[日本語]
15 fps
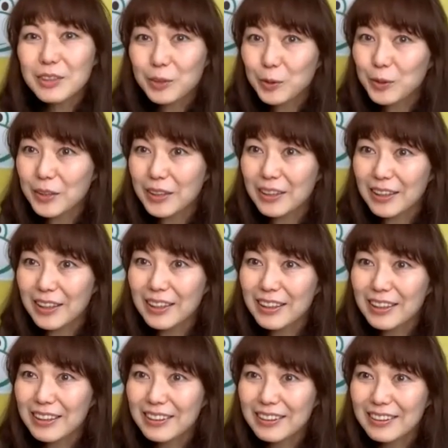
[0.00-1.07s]
優子さんが。
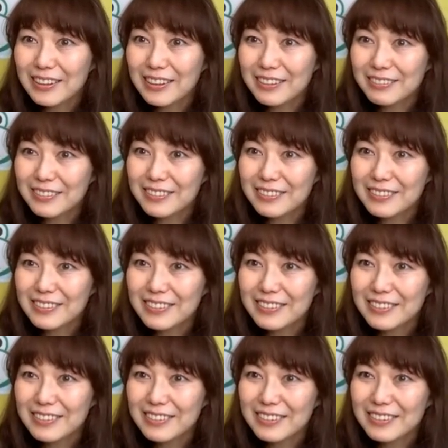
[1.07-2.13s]
多分。
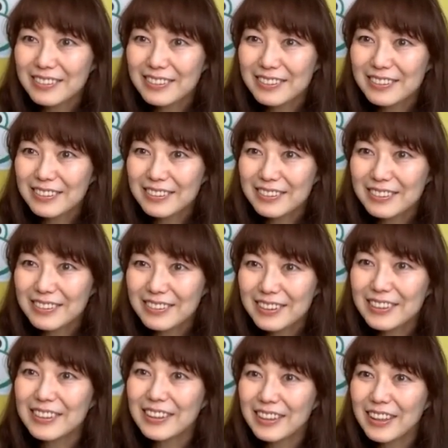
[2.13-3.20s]

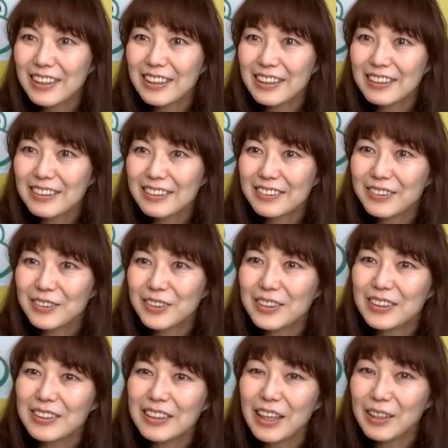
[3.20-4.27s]
ですかね、当
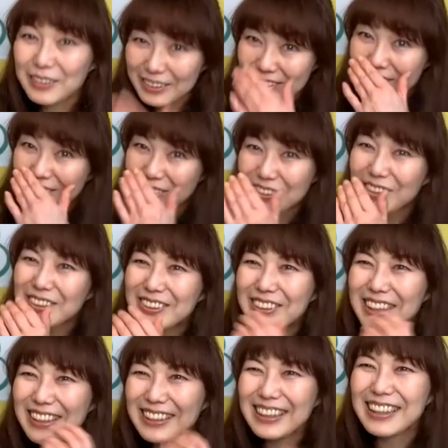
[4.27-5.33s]
時。お年
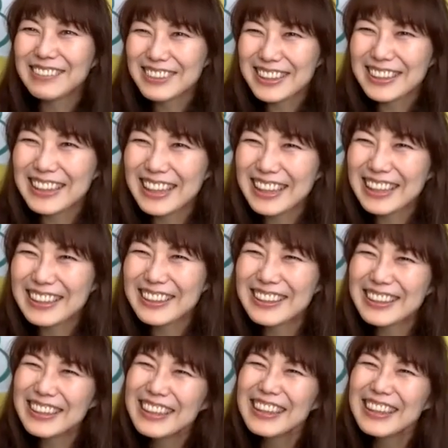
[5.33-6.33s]
とかあれかもしれないけど。